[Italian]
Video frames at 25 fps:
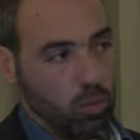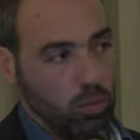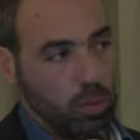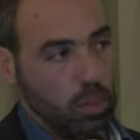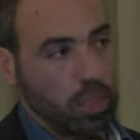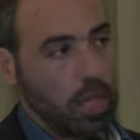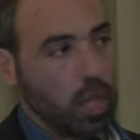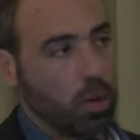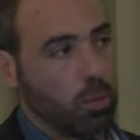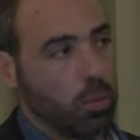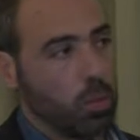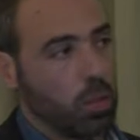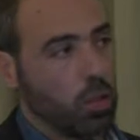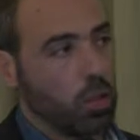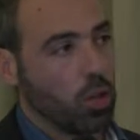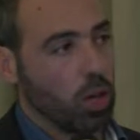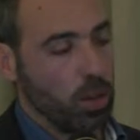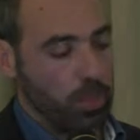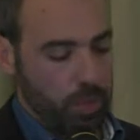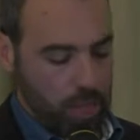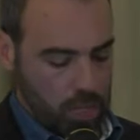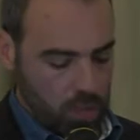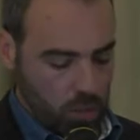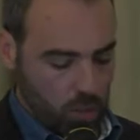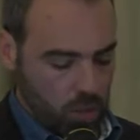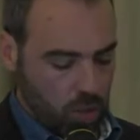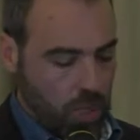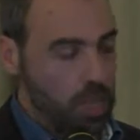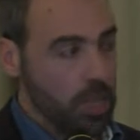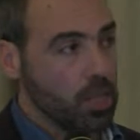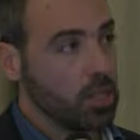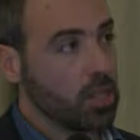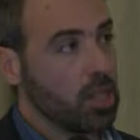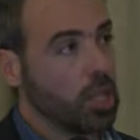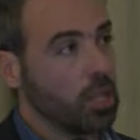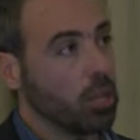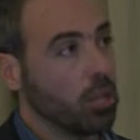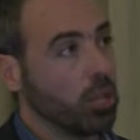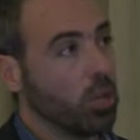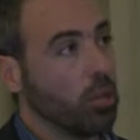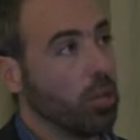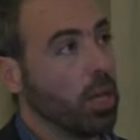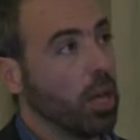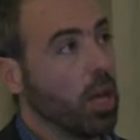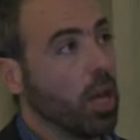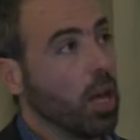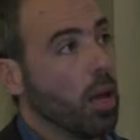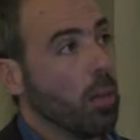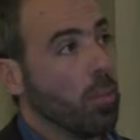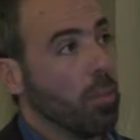di dare, un miglioramento dei sintomi,
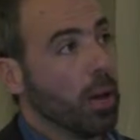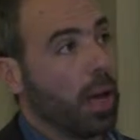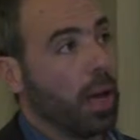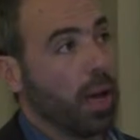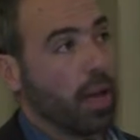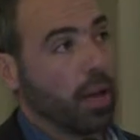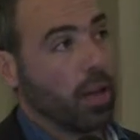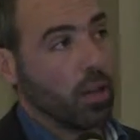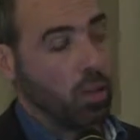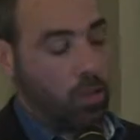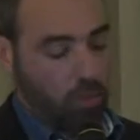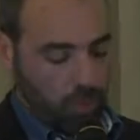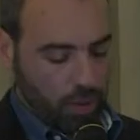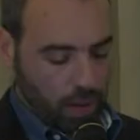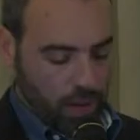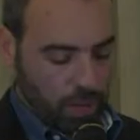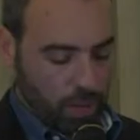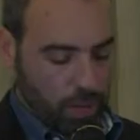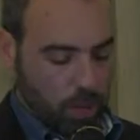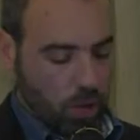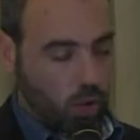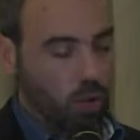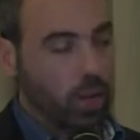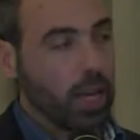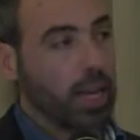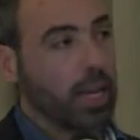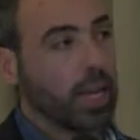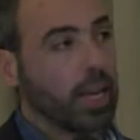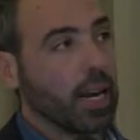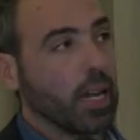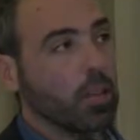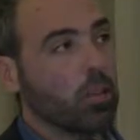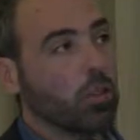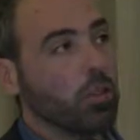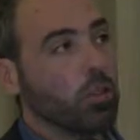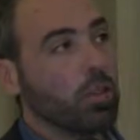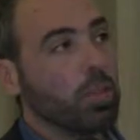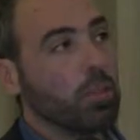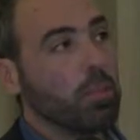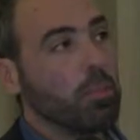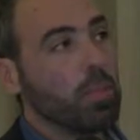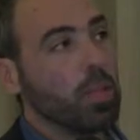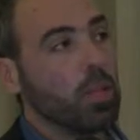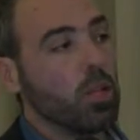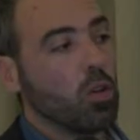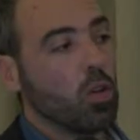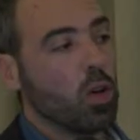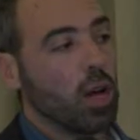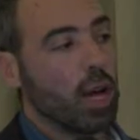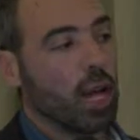ma è anche un farmaco che è in grado di
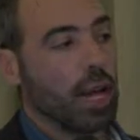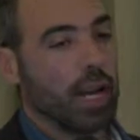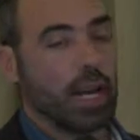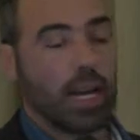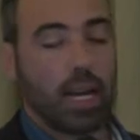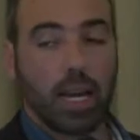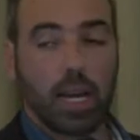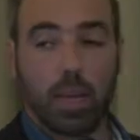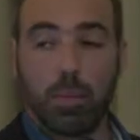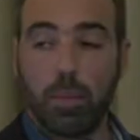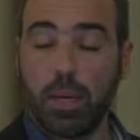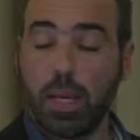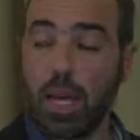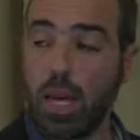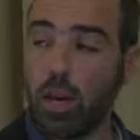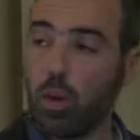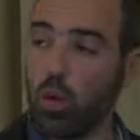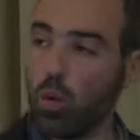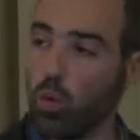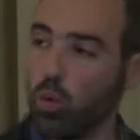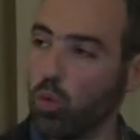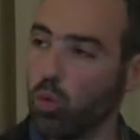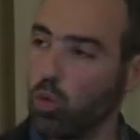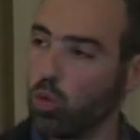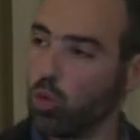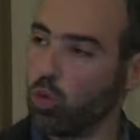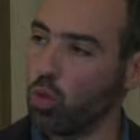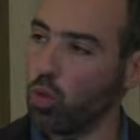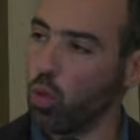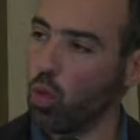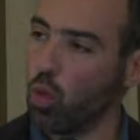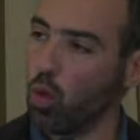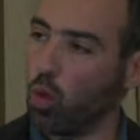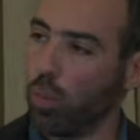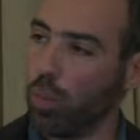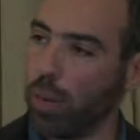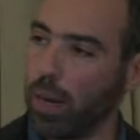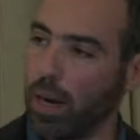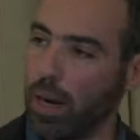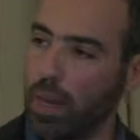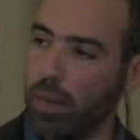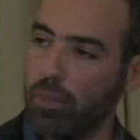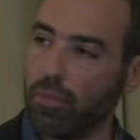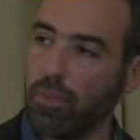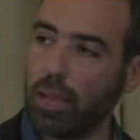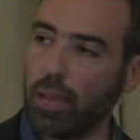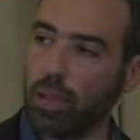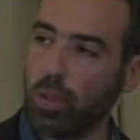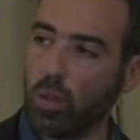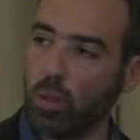migliorare l'anemia, non solo per
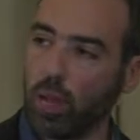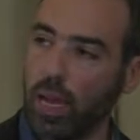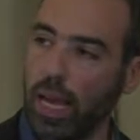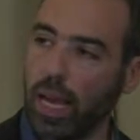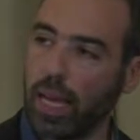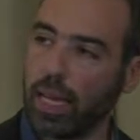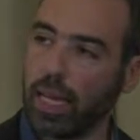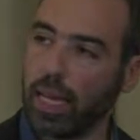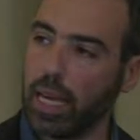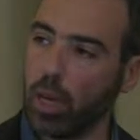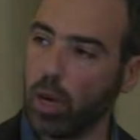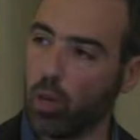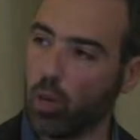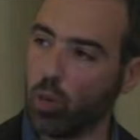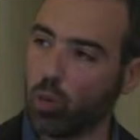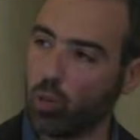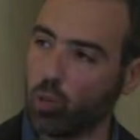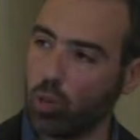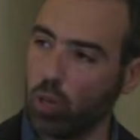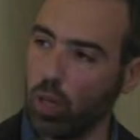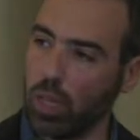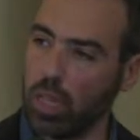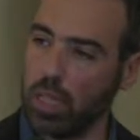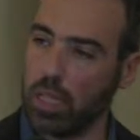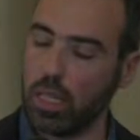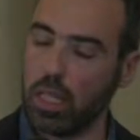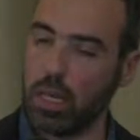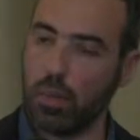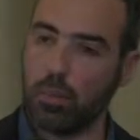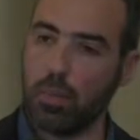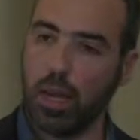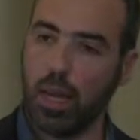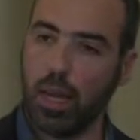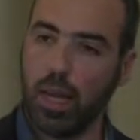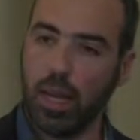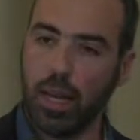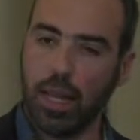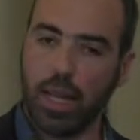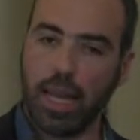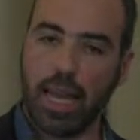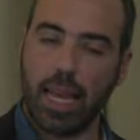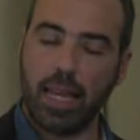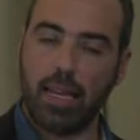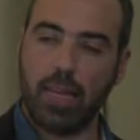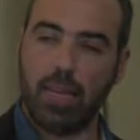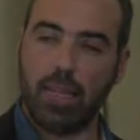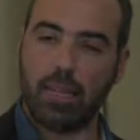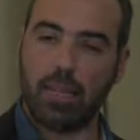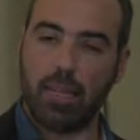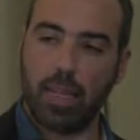l'effetto che anche il ruxolitinib, che
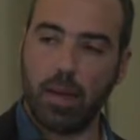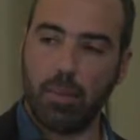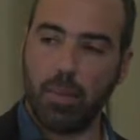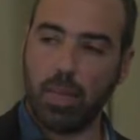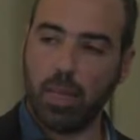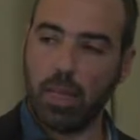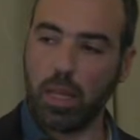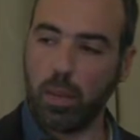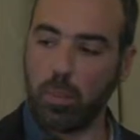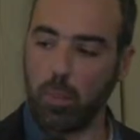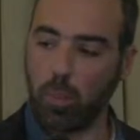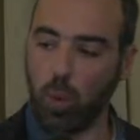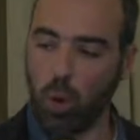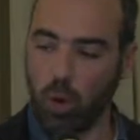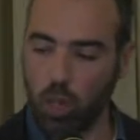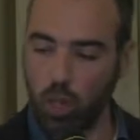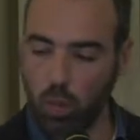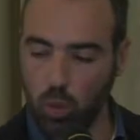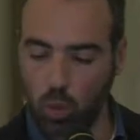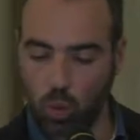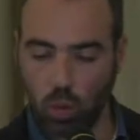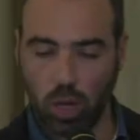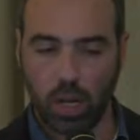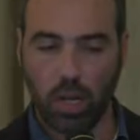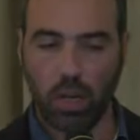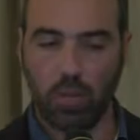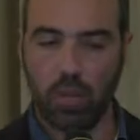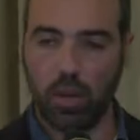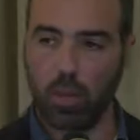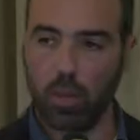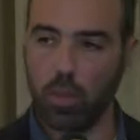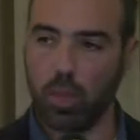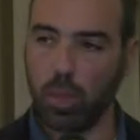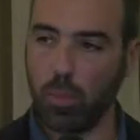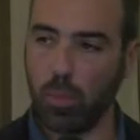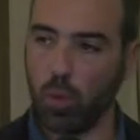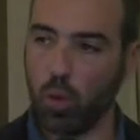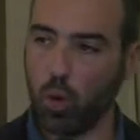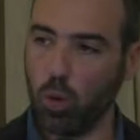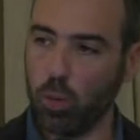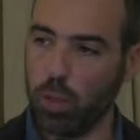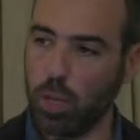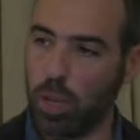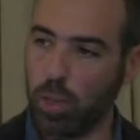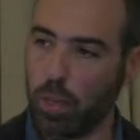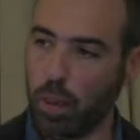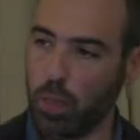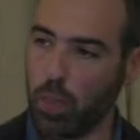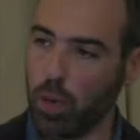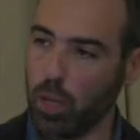inizialmente può ridurre il livello di
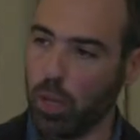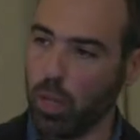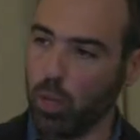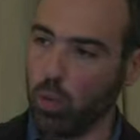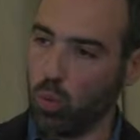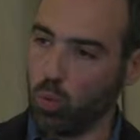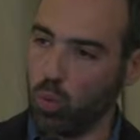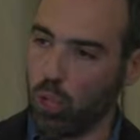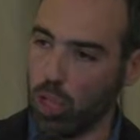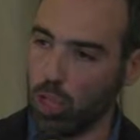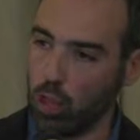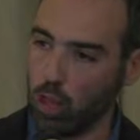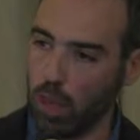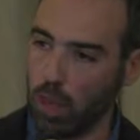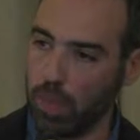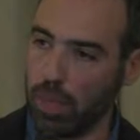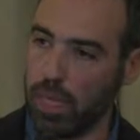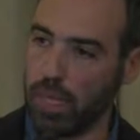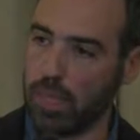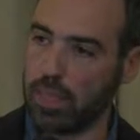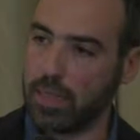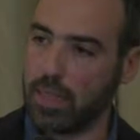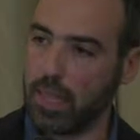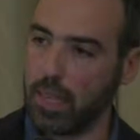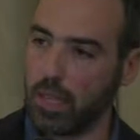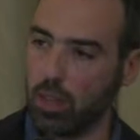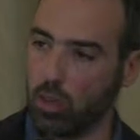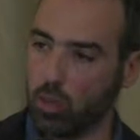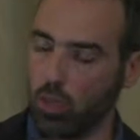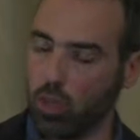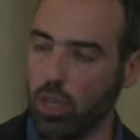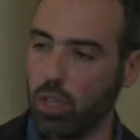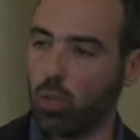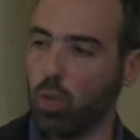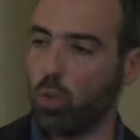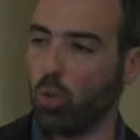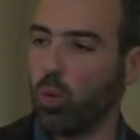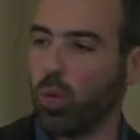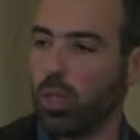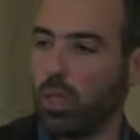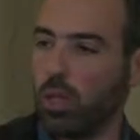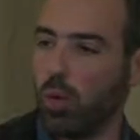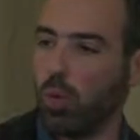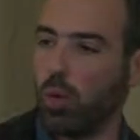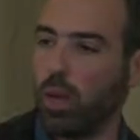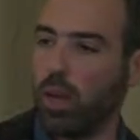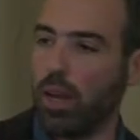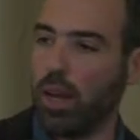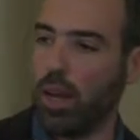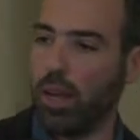emoglobina, ma poi riducendo la milza e riducendo quindi
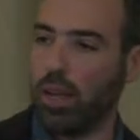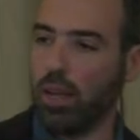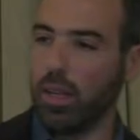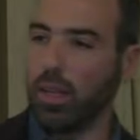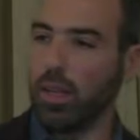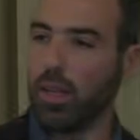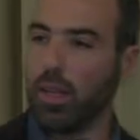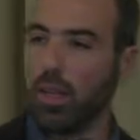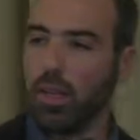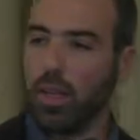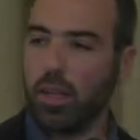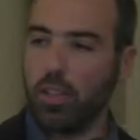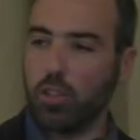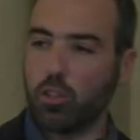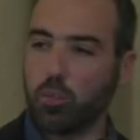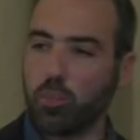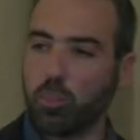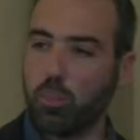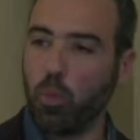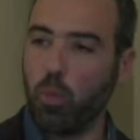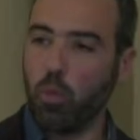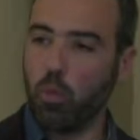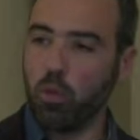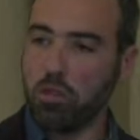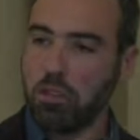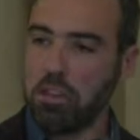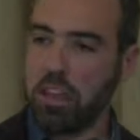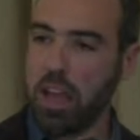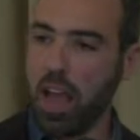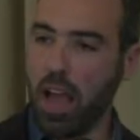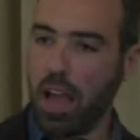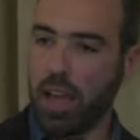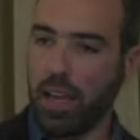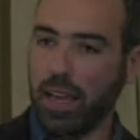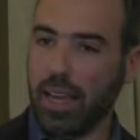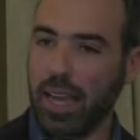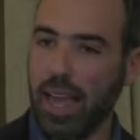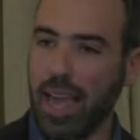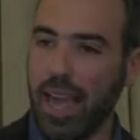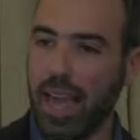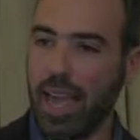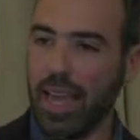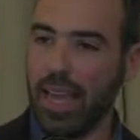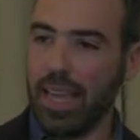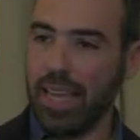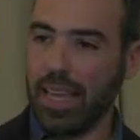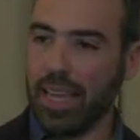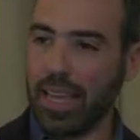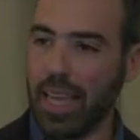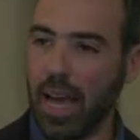quella eh, spugna che
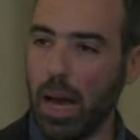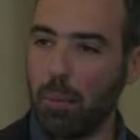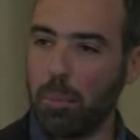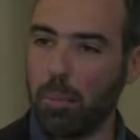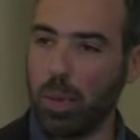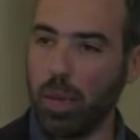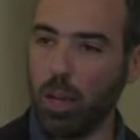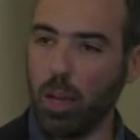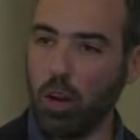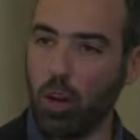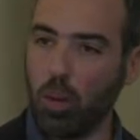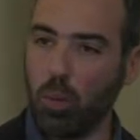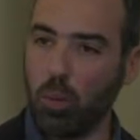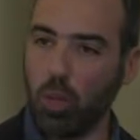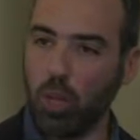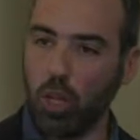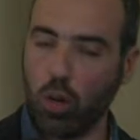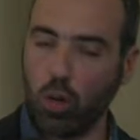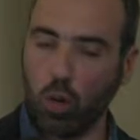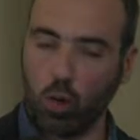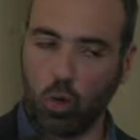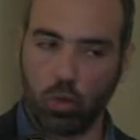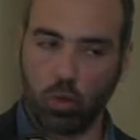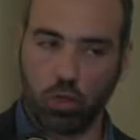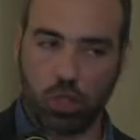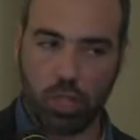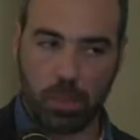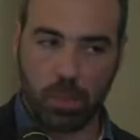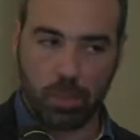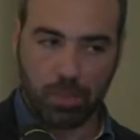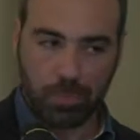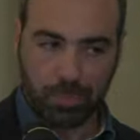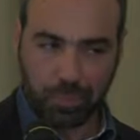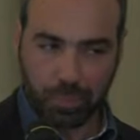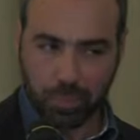ingabbia i globuli rossi